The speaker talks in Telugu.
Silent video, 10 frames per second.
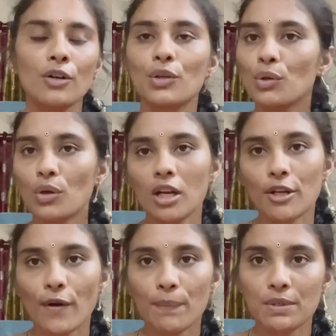టూ
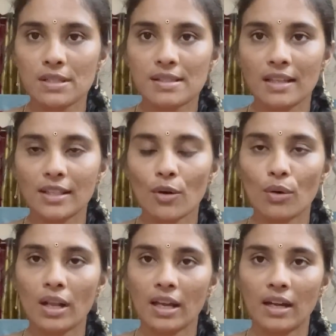కలర్ ఆప్షన్స్ అయితే
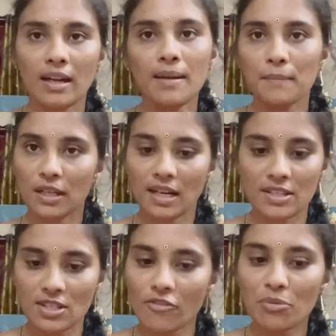ఉన్నాయండి మీకు
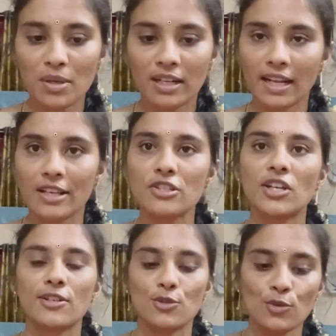నచ్చినవి మీరు ట్రై
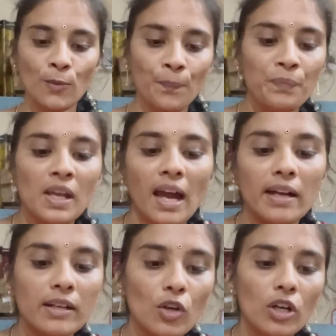చేయొచ్చు
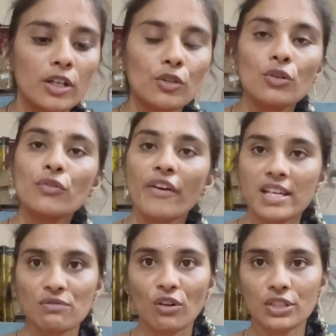అండ్ ఒక టూ
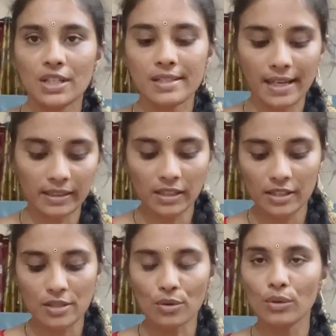ఫేస్ వాషెస్ అయితే
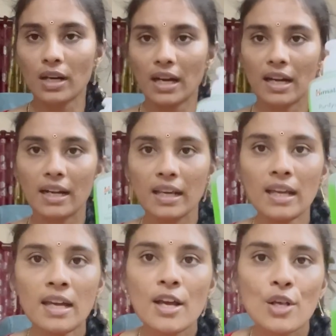తీసుకున్నానండి
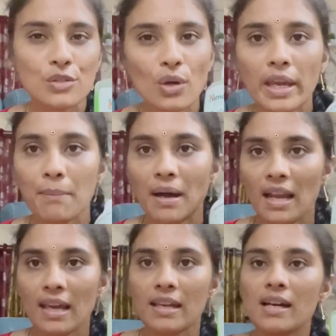సో
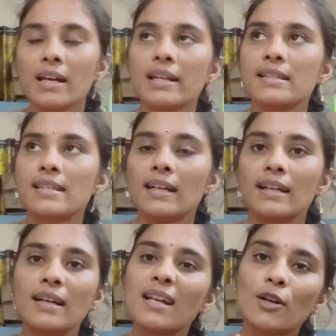హిమాలయ
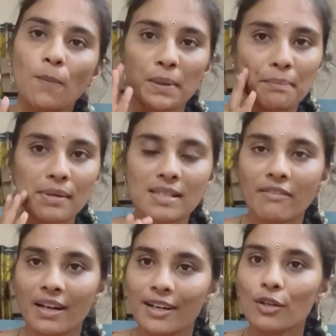రీసెంట్గా నాకు పింపుల్స్
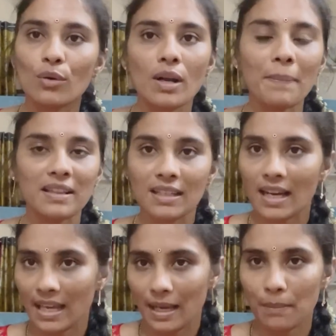ఇవన్నీ కూడా
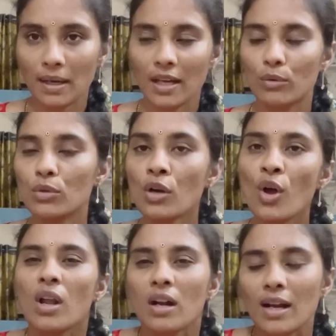పెద్దగా ఏం లేవు
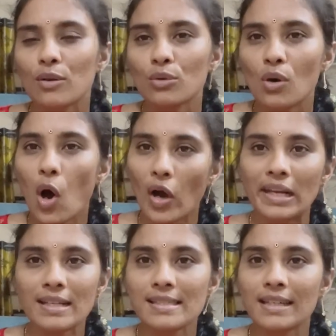నాకు
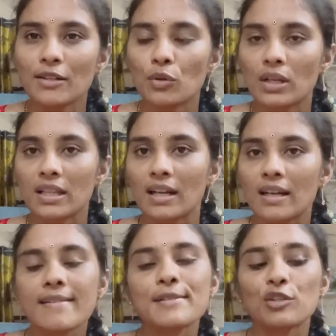ఆయిలీ స్కిన్
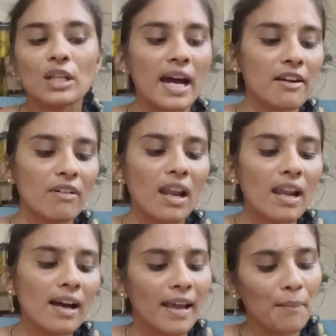ఉంటుందండి సో
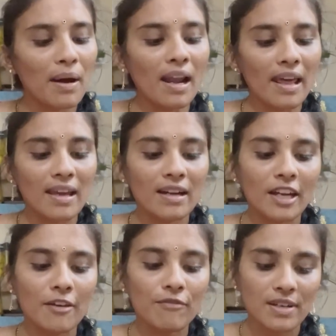దానివల్ల హిమాలయ
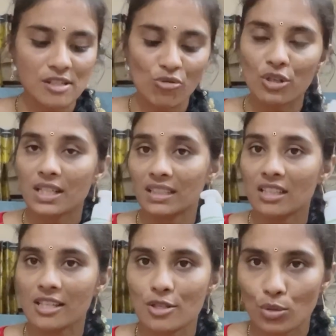నీమ్ ఫేస్ వాష్
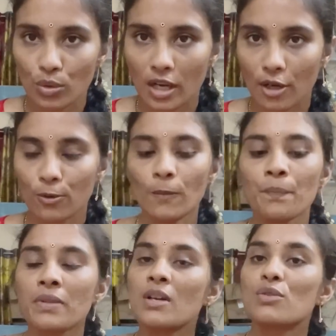అయితే తీసుకున్నాను
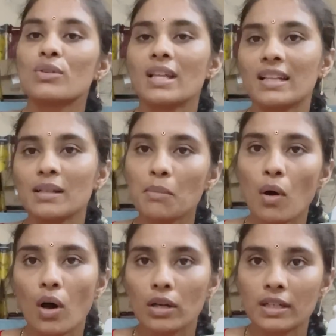సో ఇదైతే
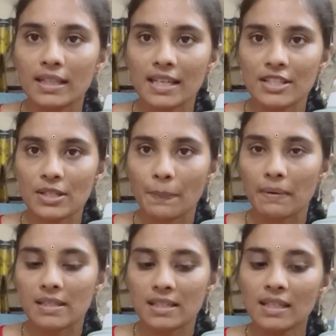బాగుంటుంది అని
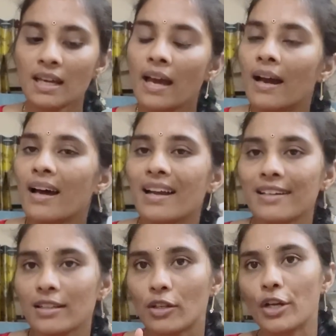చెప్పేసి
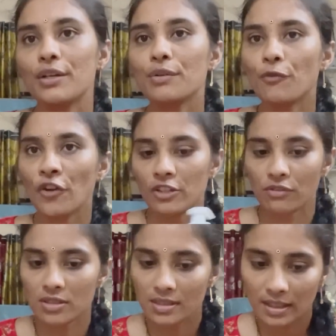అండ్ రెండు ఫేస్
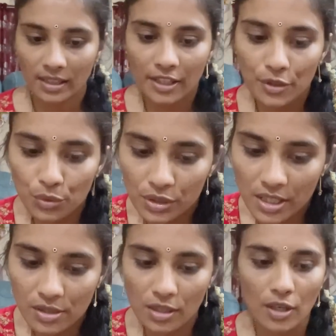వాష్ అయితే నేను యూజ్
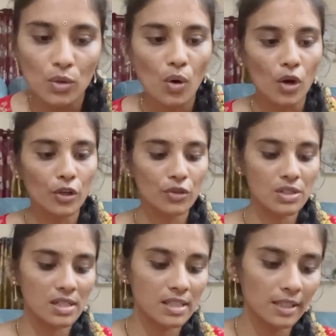చేస్తున్నాను ఒకటి
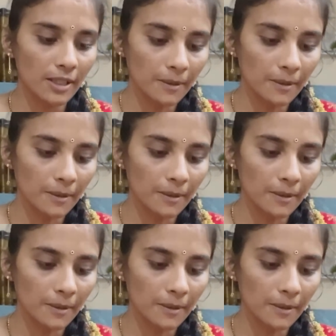వచ్చేసి